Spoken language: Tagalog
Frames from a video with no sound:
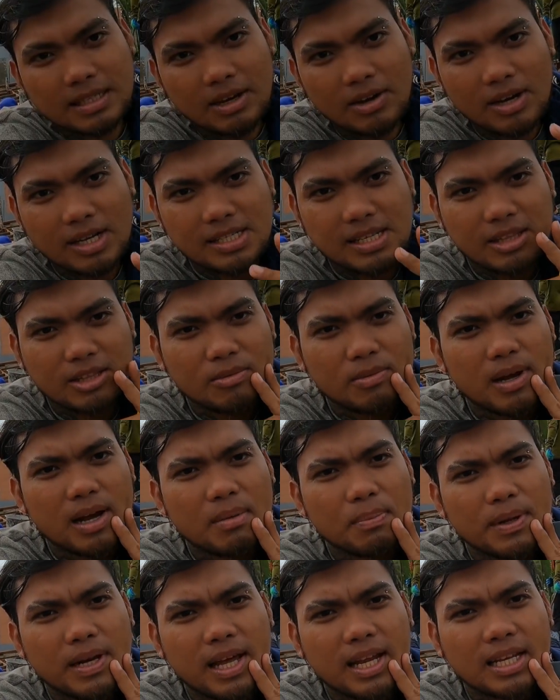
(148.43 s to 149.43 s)
Sa oras na ito
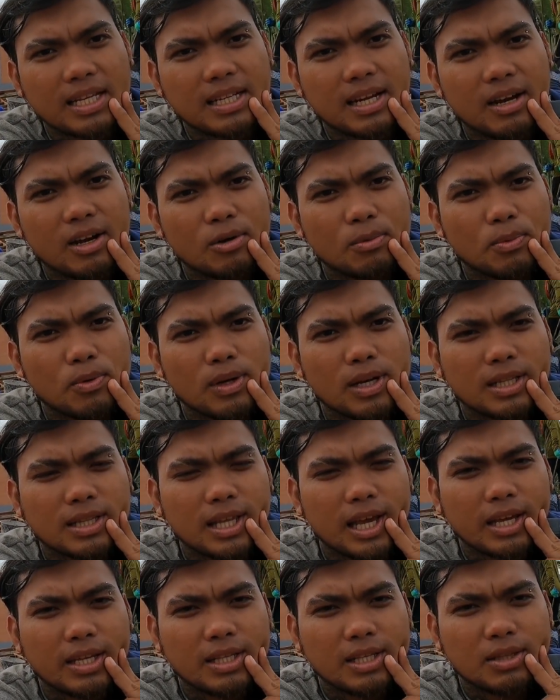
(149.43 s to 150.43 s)
mga kapanalig, nakaupo
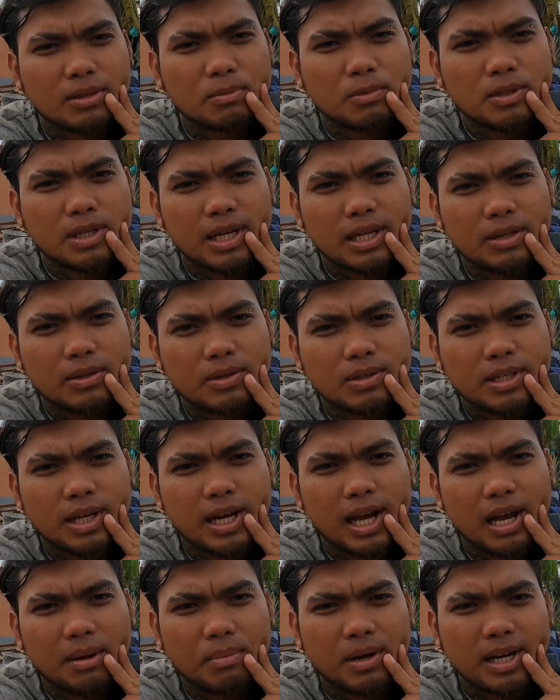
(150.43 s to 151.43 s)
lang tayo dito muna. No?
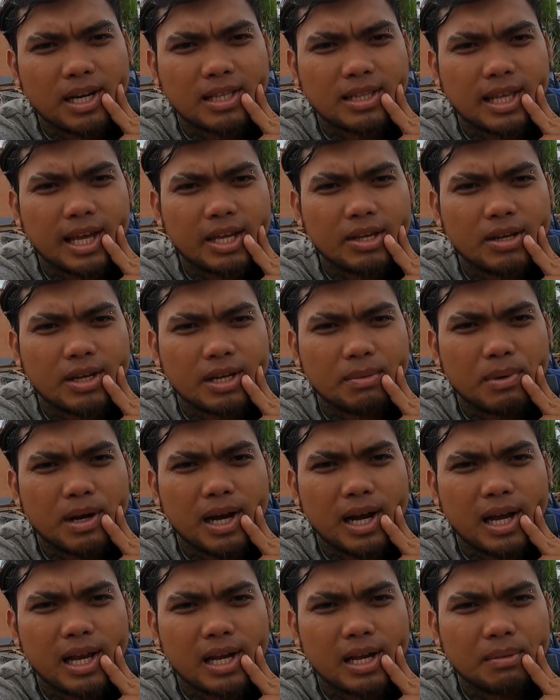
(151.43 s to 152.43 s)
Nag-aabang lang tayo ng
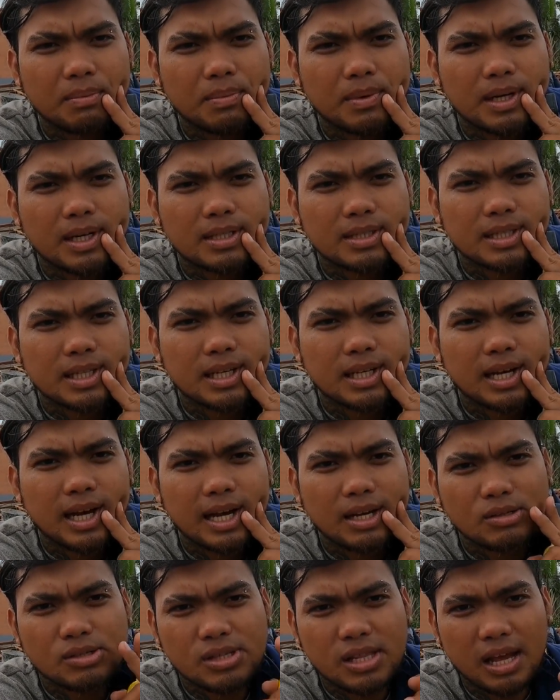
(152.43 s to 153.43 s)
ibang ganap. At uh,
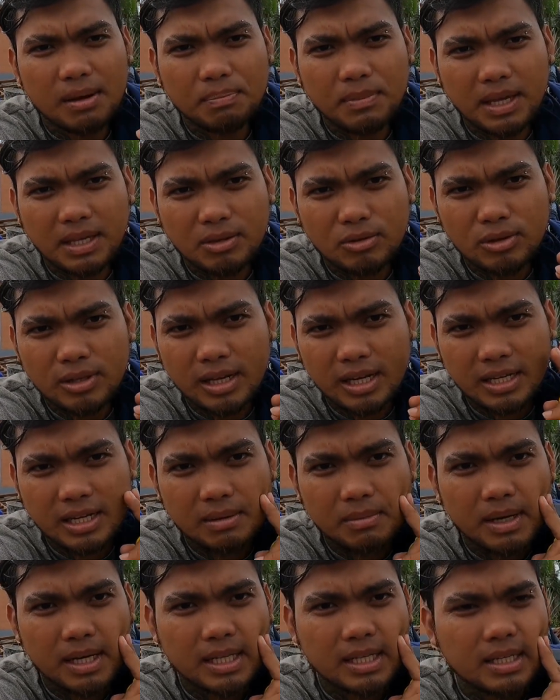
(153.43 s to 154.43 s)
halos na-update ko na rin
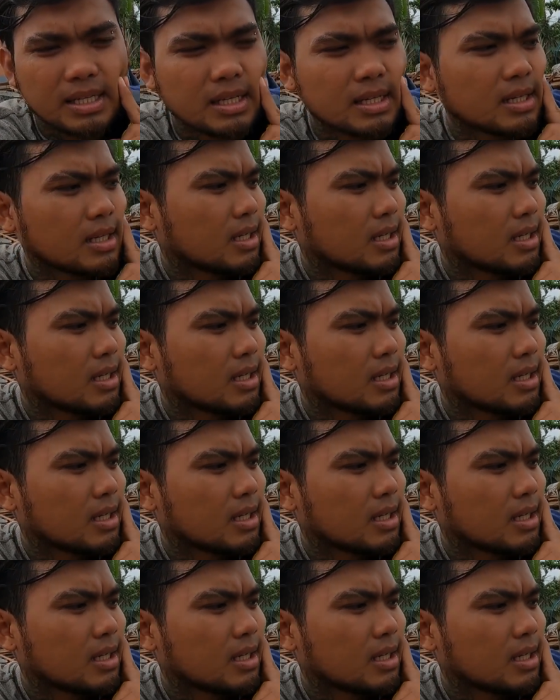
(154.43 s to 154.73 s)
naman.